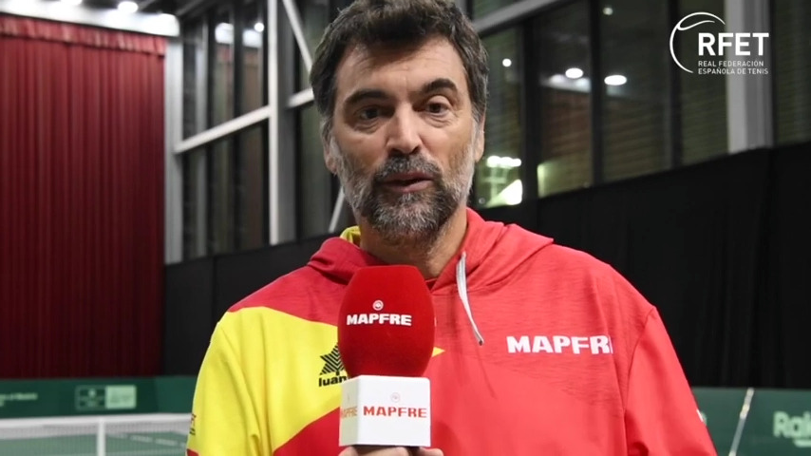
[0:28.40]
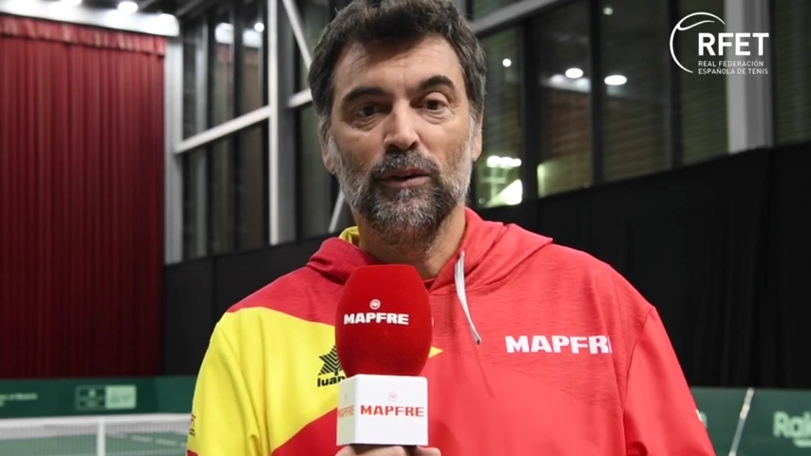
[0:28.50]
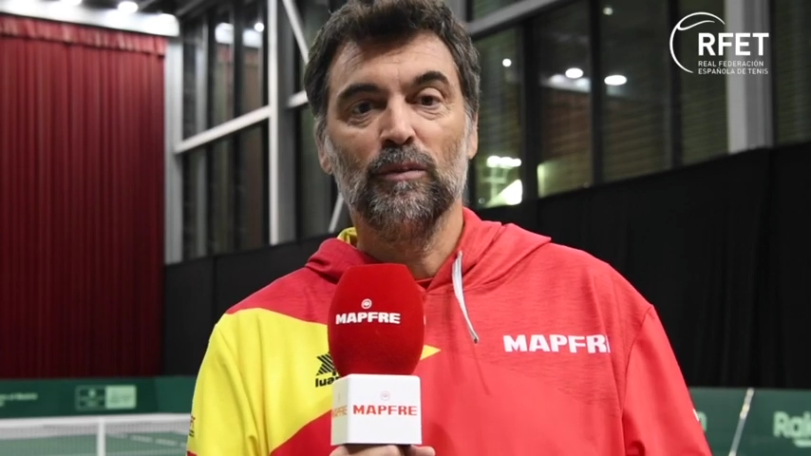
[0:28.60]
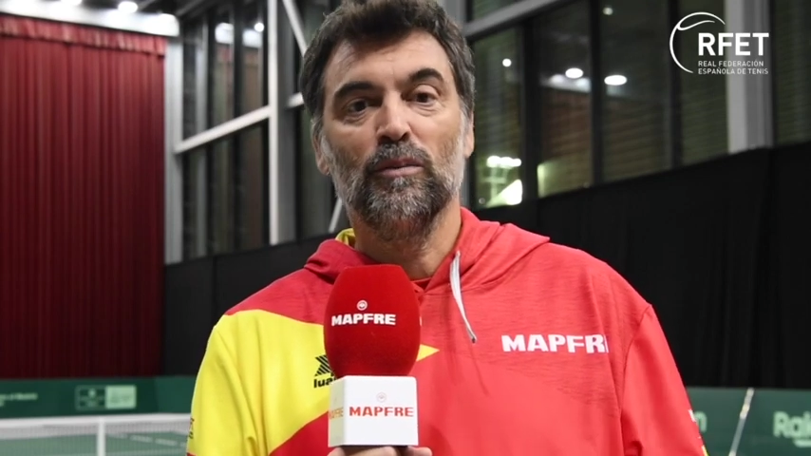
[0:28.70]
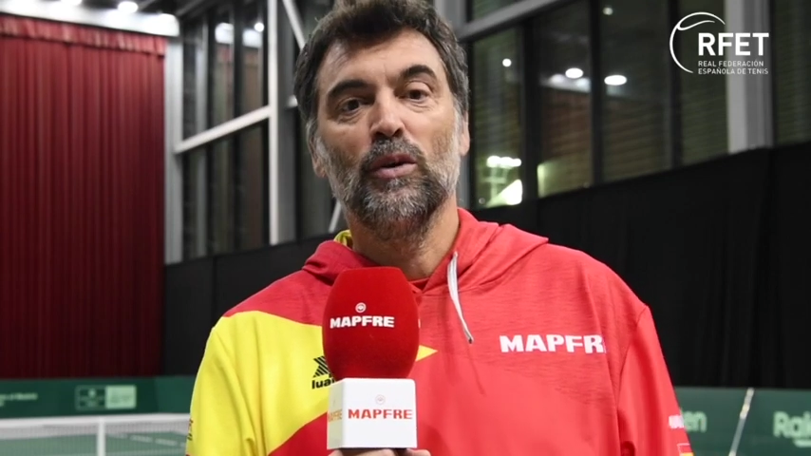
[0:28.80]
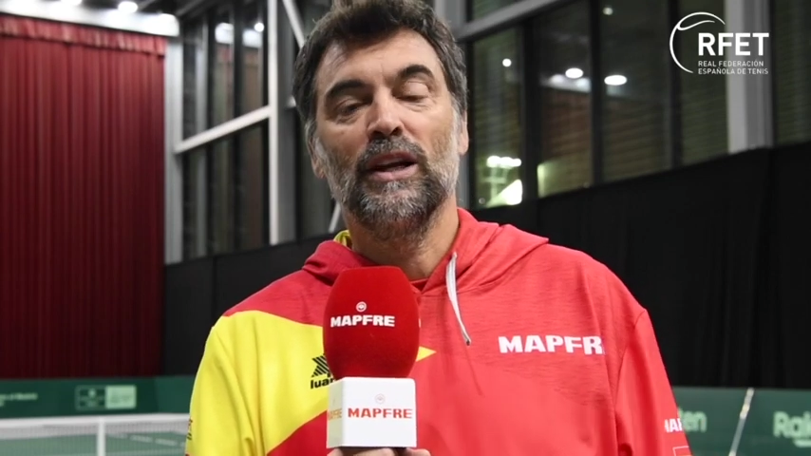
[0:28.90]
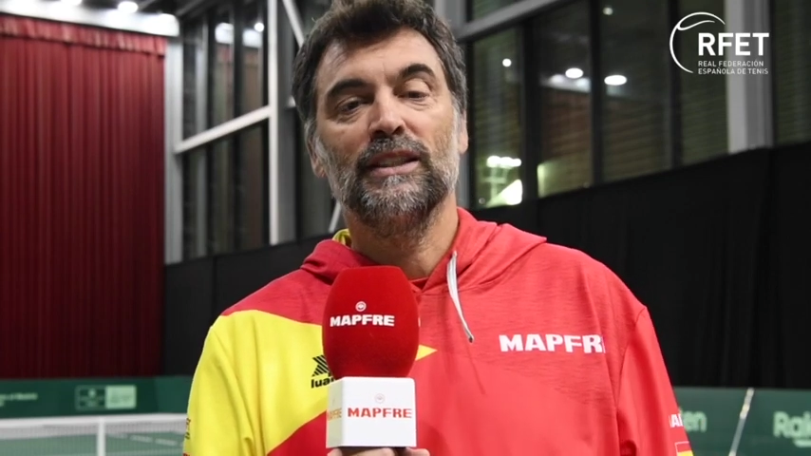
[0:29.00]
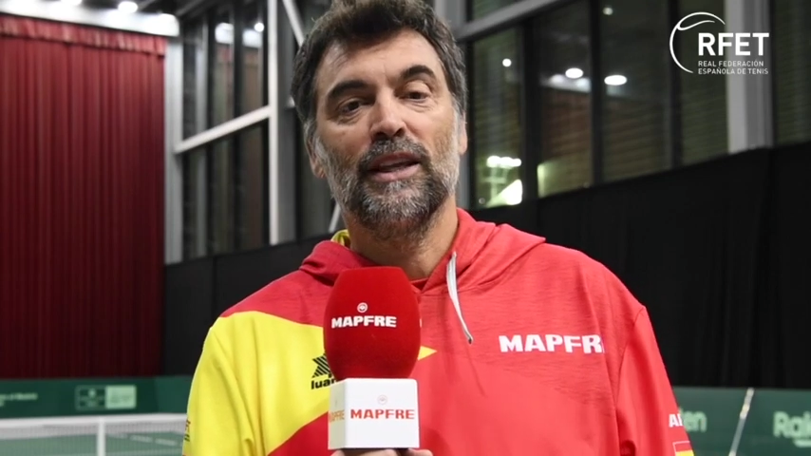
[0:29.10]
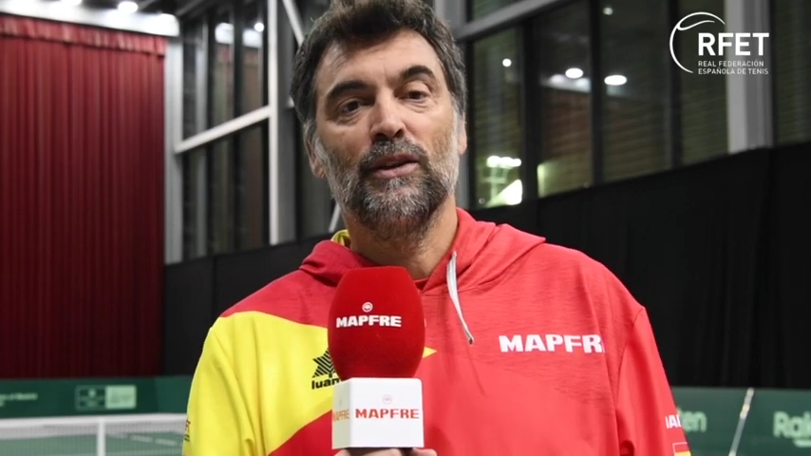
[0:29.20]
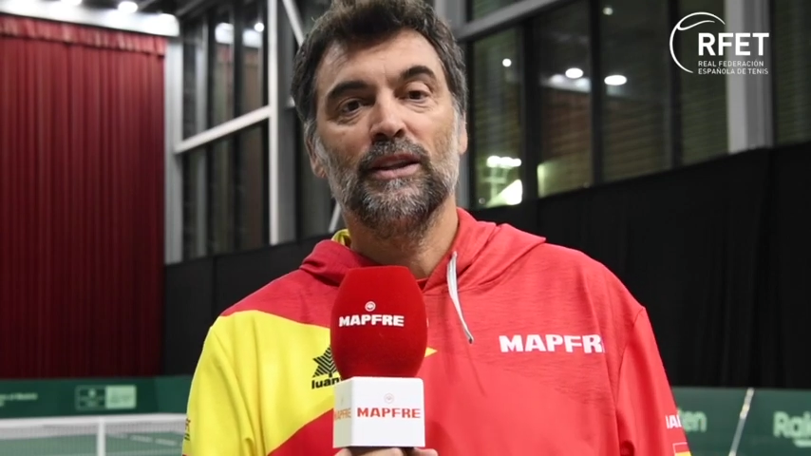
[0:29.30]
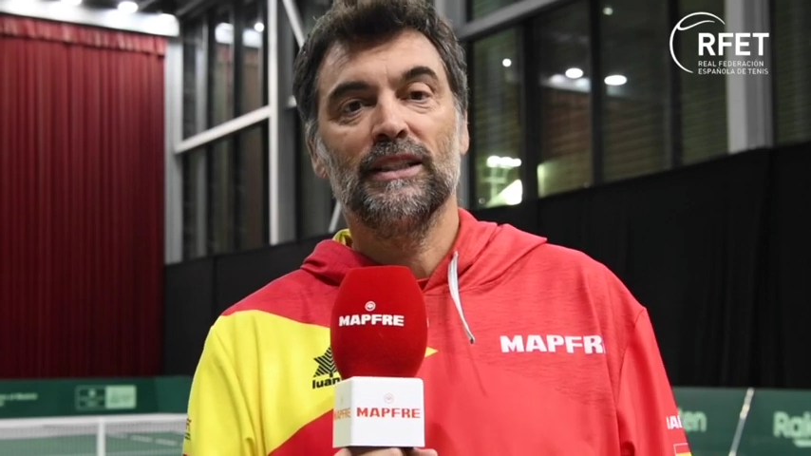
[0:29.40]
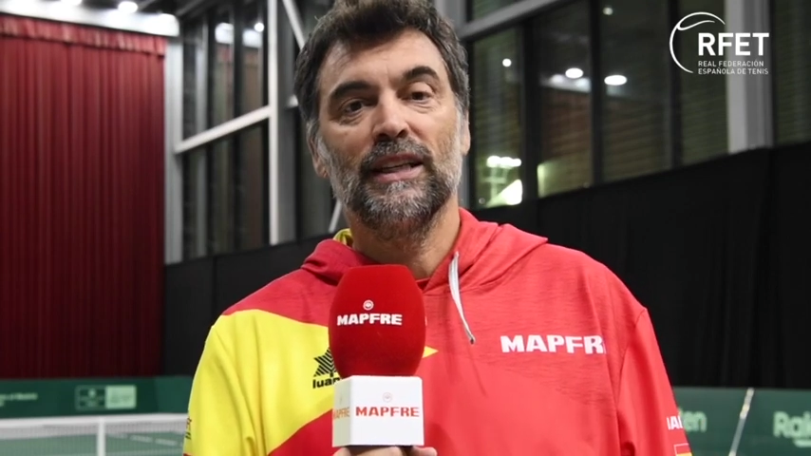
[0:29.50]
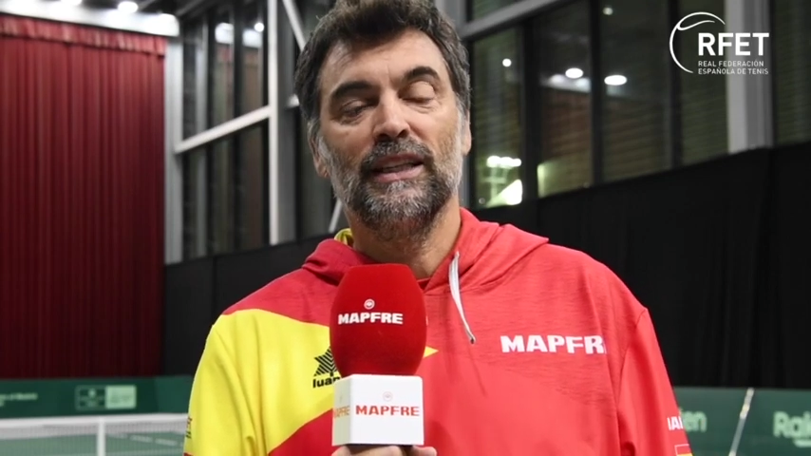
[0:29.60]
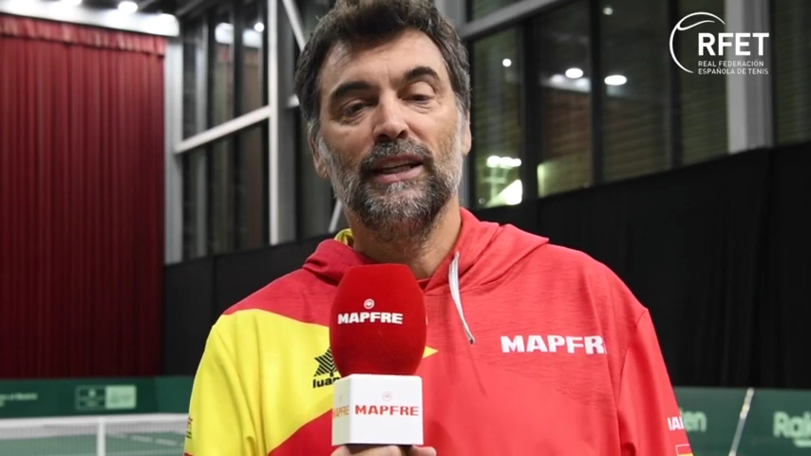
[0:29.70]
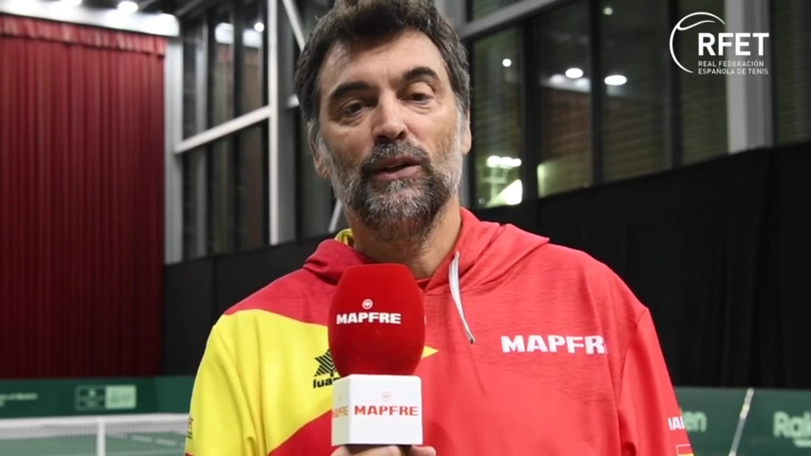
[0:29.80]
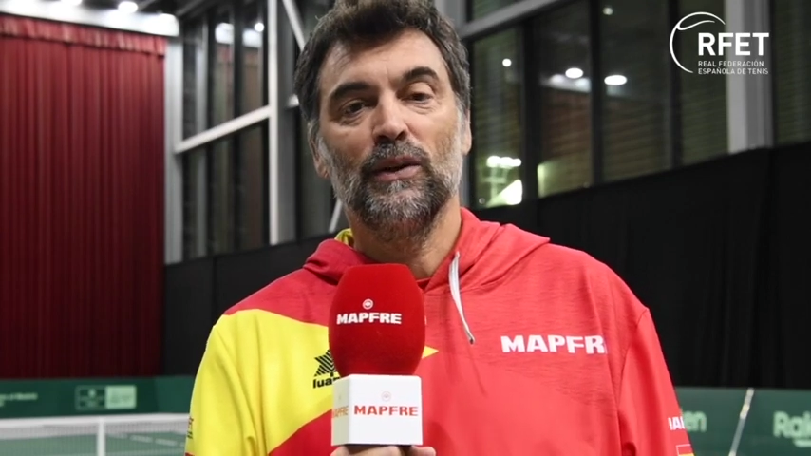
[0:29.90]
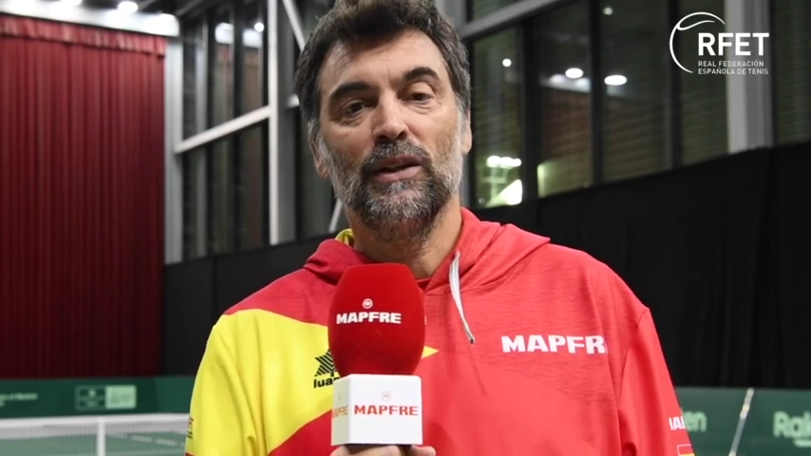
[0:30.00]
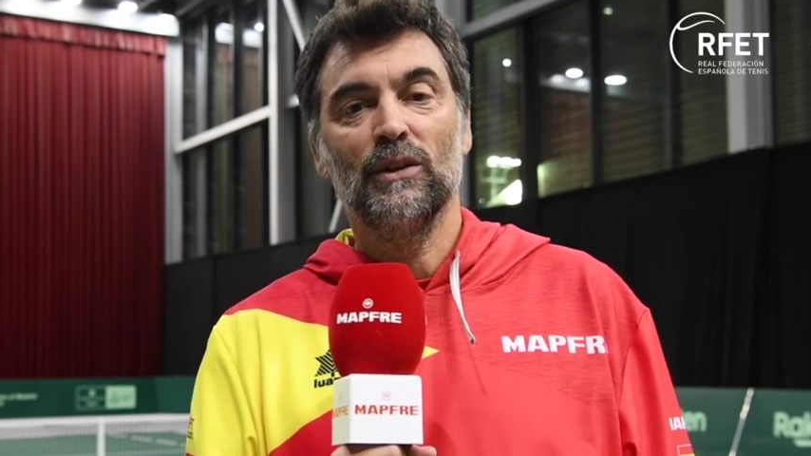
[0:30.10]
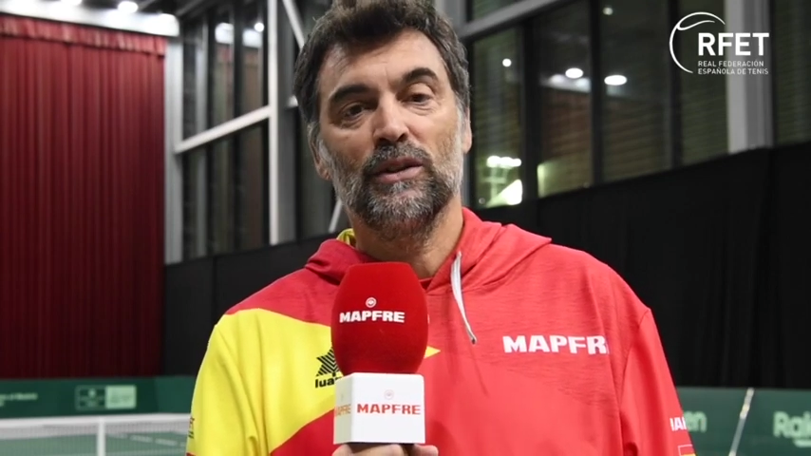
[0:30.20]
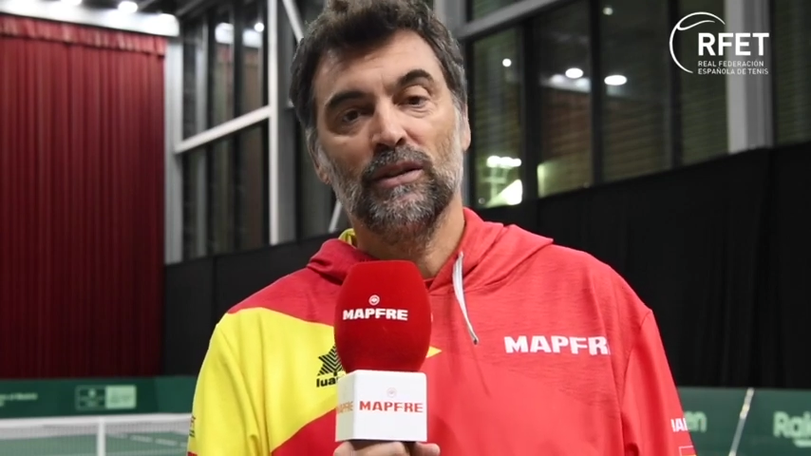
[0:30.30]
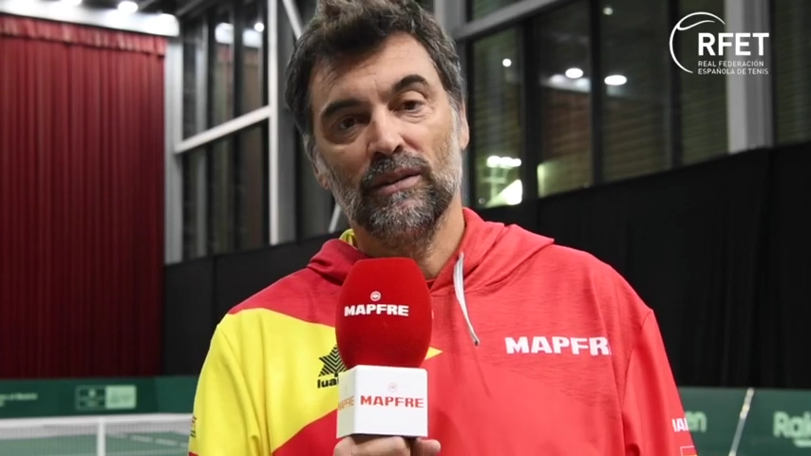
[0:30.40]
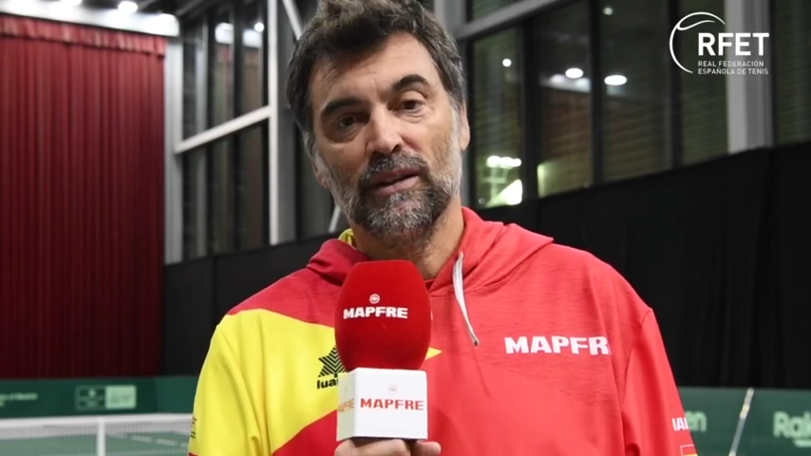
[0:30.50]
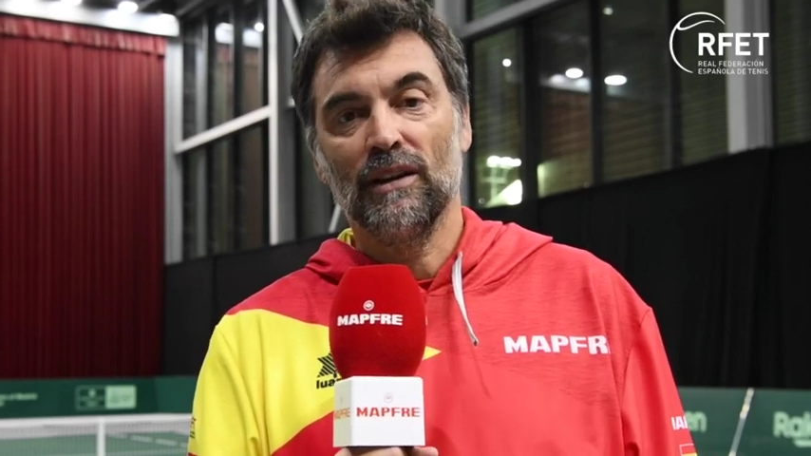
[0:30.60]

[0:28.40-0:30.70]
buenas sensaciones que están teniendo ellos.